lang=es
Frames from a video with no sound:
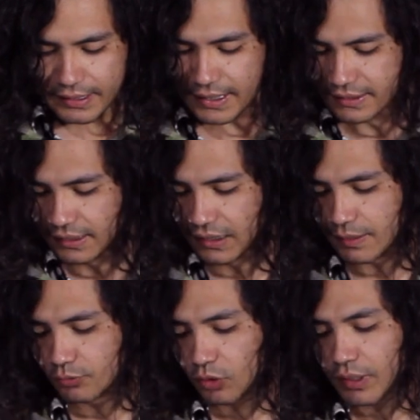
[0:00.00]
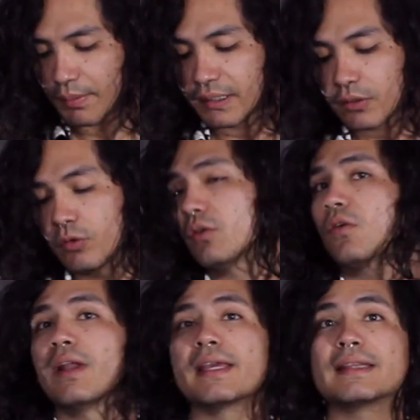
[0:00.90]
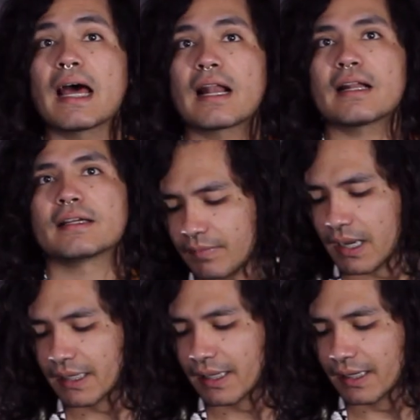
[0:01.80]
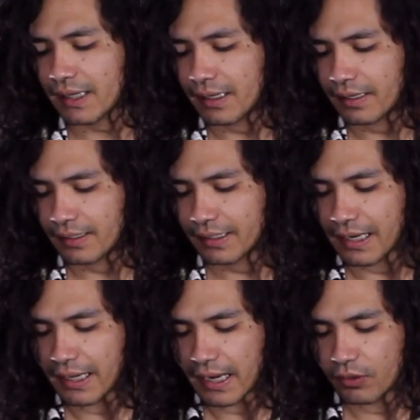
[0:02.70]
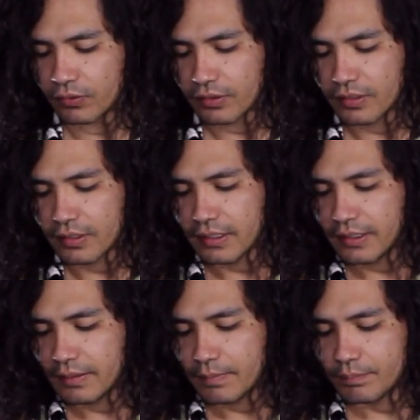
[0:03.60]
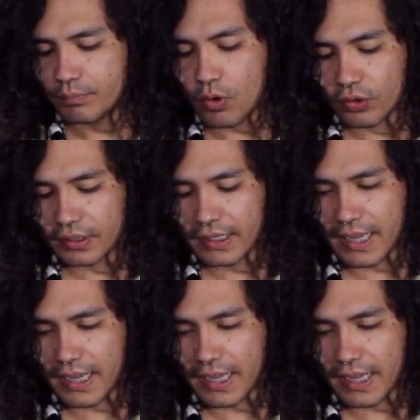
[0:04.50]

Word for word: Y este receptor ya viene incluido con la guitarra, hay que recalcarlo, porque